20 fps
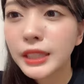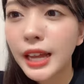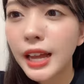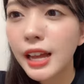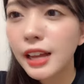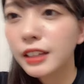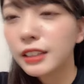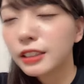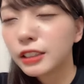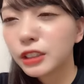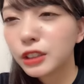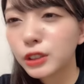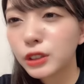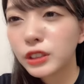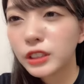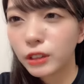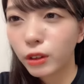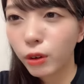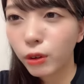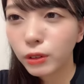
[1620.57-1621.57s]
さん
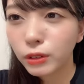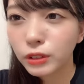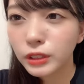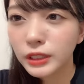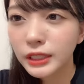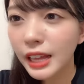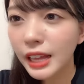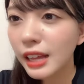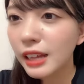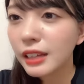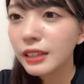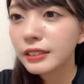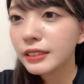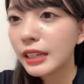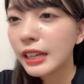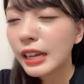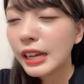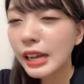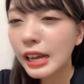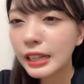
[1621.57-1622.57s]
9位ホルさん
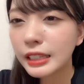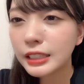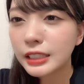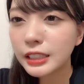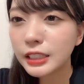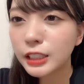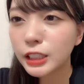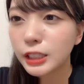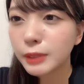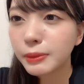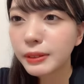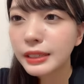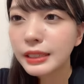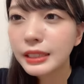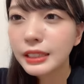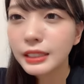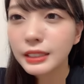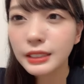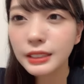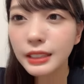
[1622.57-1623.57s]
8位しば
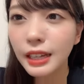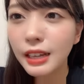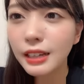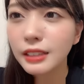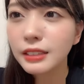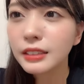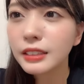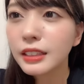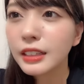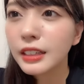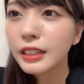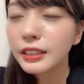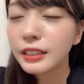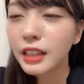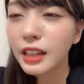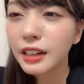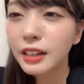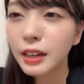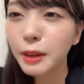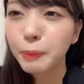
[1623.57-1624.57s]
きさん
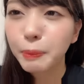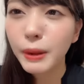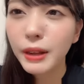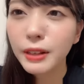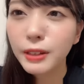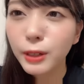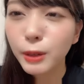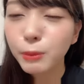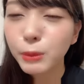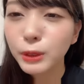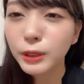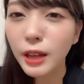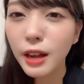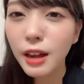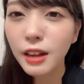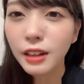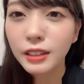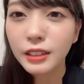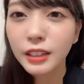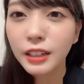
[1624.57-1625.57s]
7位パンダムさ
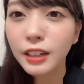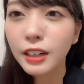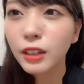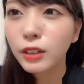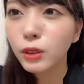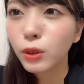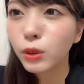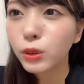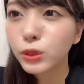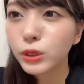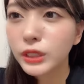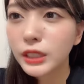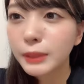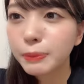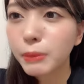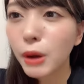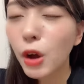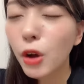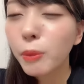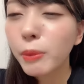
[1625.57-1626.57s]
ん6
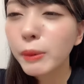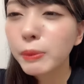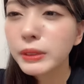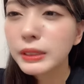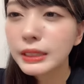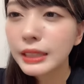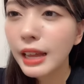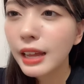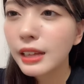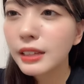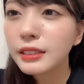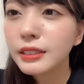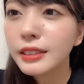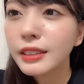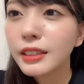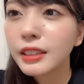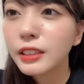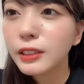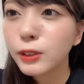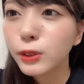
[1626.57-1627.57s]
位バオバブさん
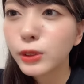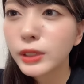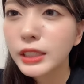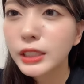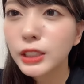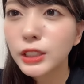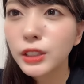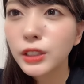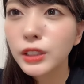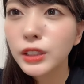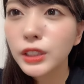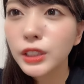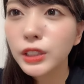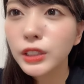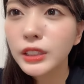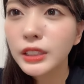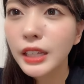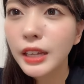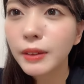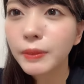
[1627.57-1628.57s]
5位
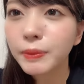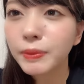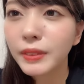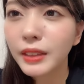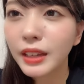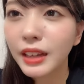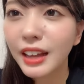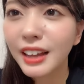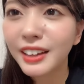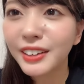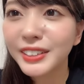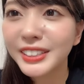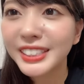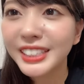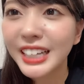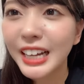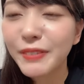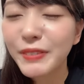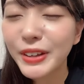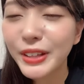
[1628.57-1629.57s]
チヨチヨさんあ5
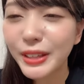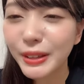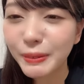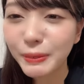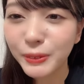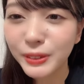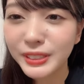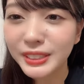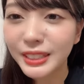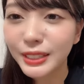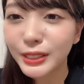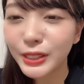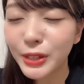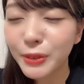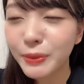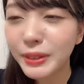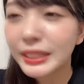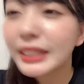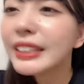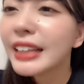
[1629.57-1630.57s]
時間目で見してす
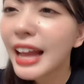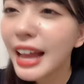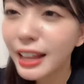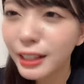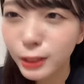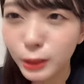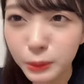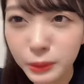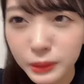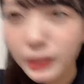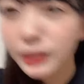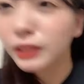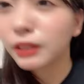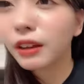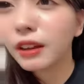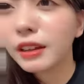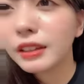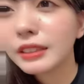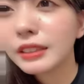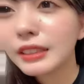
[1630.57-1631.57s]
いません大丈夫です
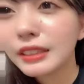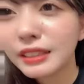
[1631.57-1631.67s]
よ